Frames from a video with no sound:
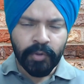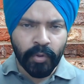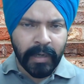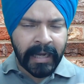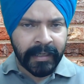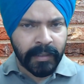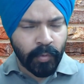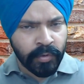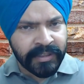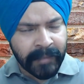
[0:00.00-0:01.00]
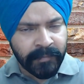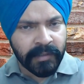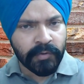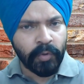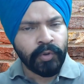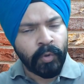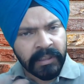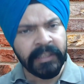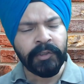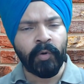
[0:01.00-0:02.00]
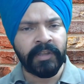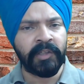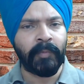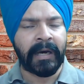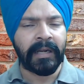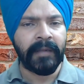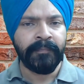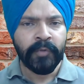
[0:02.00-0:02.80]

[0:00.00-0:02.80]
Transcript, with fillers: तो अगर उन चैप्टर्स को टोटली छोड़ दें दोबारा